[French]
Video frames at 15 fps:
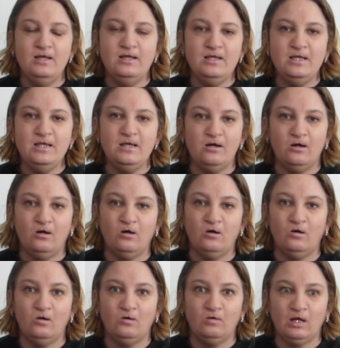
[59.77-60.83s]
Et
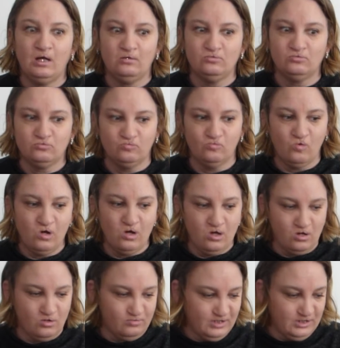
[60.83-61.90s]
voilà, donc
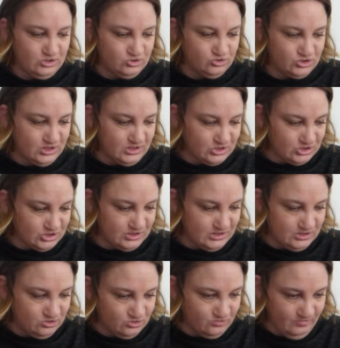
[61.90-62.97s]
moi en fait j'ai
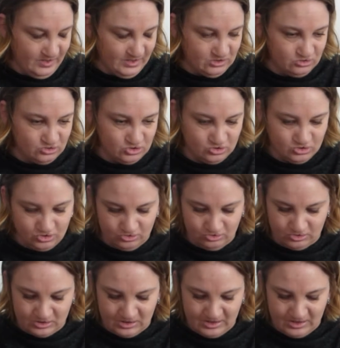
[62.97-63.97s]
acheté deux paires de chaussures